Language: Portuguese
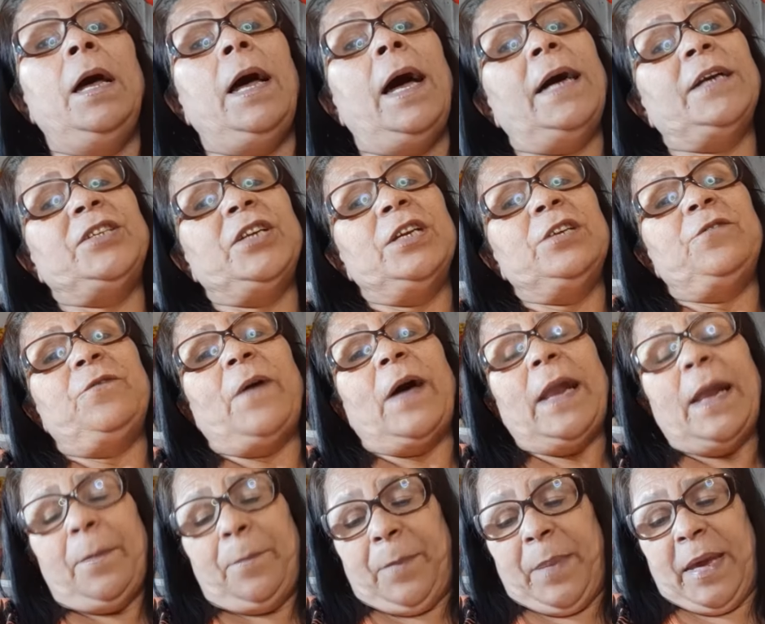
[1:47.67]
A gente
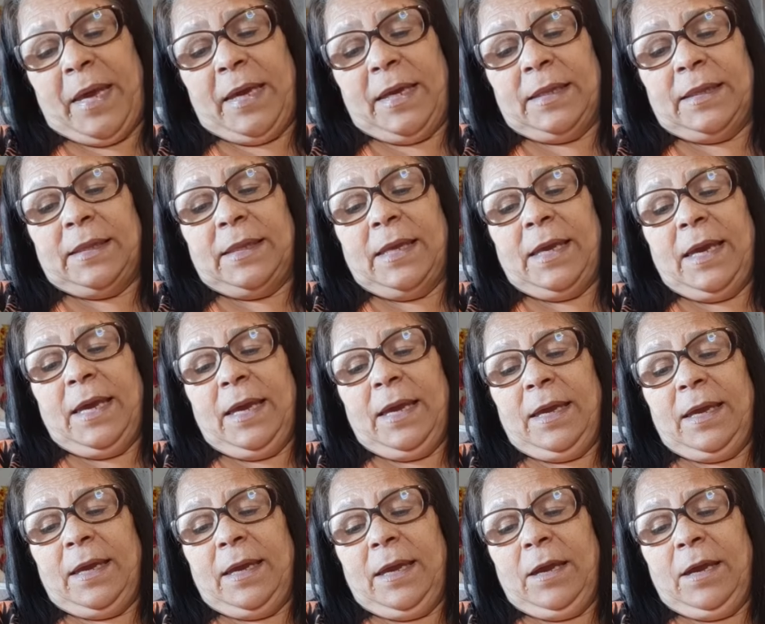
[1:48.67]
fala perder,